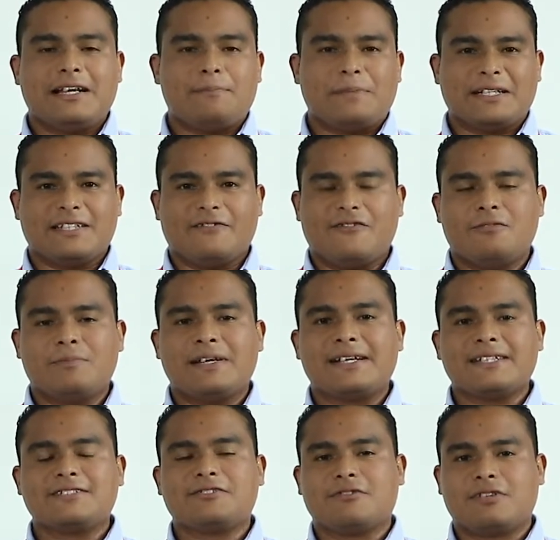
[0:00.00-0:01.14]
la plataforma
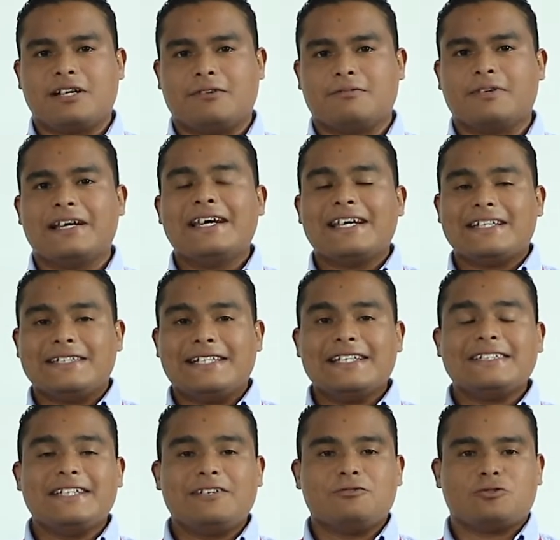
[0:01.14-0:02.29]
Risco Cloud
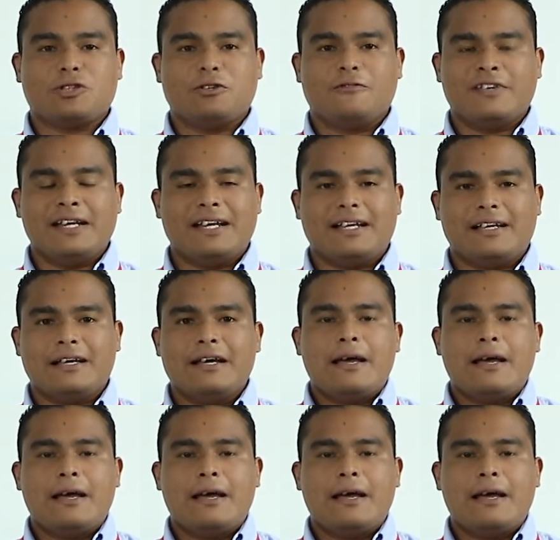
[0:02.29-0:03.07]
desde el usuario final.